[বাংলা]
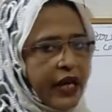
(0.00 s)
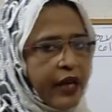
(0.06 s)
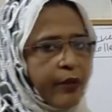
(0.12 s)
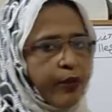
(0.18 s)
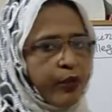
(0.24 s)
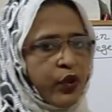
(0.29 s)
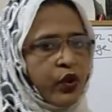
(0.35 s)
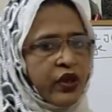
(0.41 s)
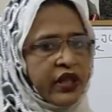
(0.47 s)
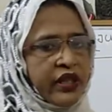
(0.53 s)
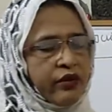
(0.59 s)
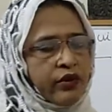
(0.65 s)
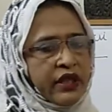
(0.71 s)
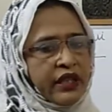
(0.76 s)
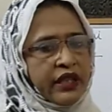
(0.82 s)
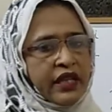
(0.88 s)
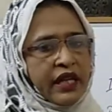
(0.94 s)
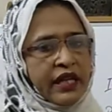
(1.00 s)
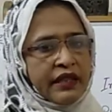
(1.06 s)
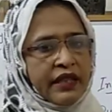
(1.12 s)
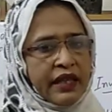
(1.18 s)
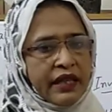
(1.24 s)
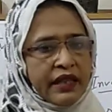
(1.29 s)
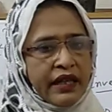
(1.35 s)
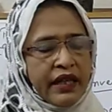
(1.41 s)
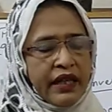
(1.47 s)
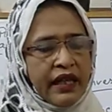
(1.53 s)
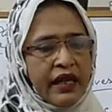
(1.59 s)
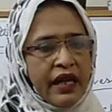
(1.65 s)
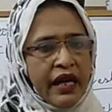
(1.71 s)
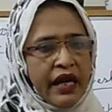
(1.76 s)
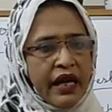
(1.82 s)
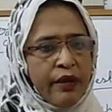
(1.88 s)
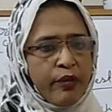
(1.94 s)
ইম্পোর্ট ডিউটি না থাকে
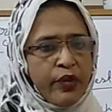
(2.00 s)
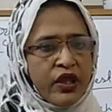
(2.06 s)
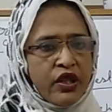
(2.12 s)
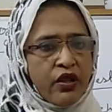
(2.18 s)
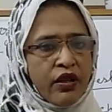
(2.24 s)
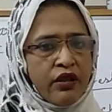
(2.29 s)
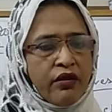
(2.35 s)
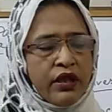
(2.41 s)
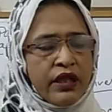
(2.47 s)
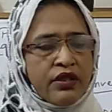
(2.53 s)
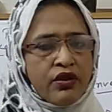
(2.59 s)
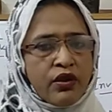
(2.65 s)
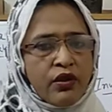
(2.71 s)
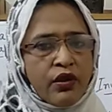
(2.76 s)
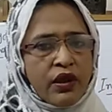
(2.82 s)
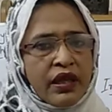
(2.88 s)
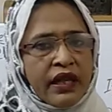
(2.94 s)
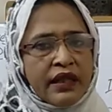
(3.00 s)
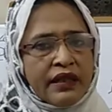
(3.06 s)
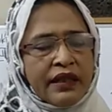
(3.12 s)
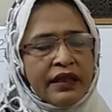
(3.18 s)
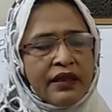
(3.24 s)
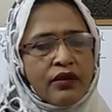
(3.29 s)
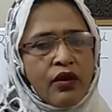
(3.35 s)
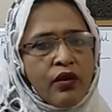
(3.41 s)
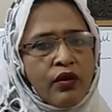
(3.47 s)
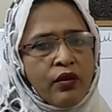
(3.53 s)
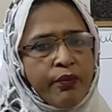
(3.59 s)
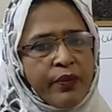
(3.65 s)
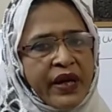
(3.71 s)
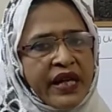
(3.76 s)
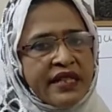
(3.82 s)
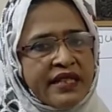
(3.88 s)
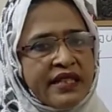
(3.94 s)
এই বিষয়গুলি যখন না থাকে তখন
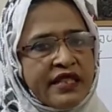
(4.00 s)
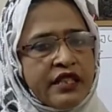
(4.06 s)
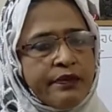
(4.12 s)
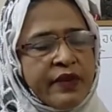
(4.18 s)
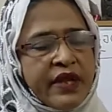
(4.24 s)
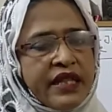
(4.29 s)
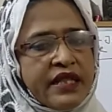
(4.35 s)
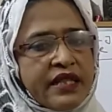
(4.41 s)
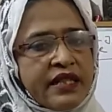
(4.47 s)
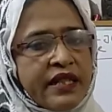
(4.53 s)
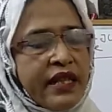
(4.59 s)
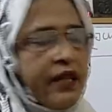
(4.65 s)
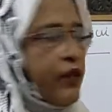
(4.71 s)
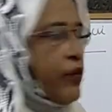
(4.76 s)
পার্সেস প্রাইসটাই